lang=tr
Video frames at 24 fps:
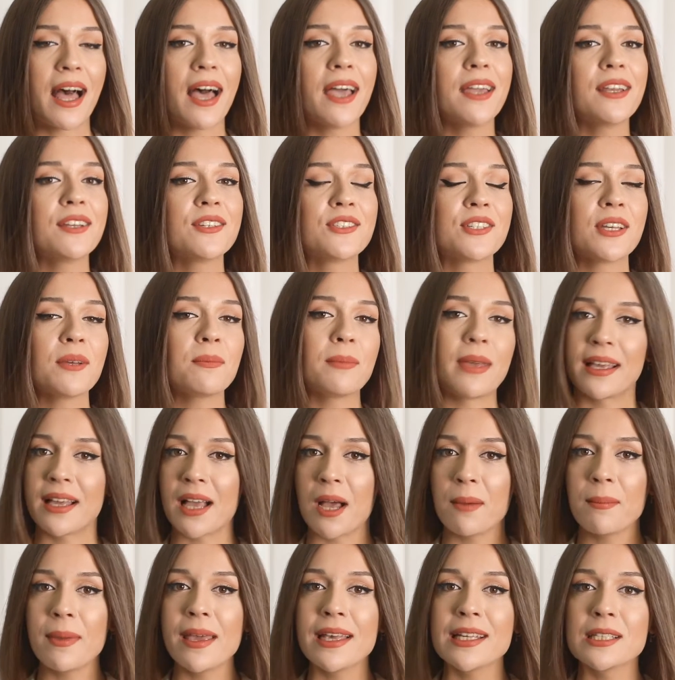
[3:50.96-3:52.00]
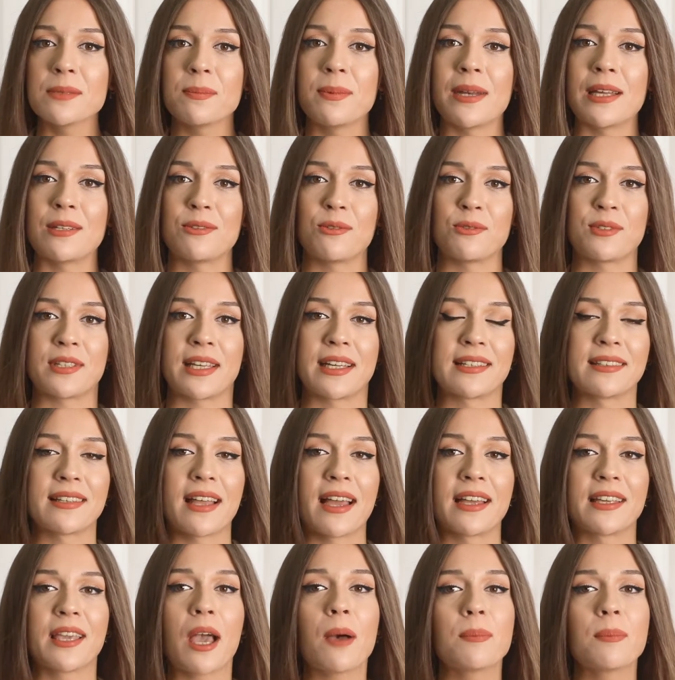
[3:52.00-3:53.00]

Ayrıca BKM Express üzerinden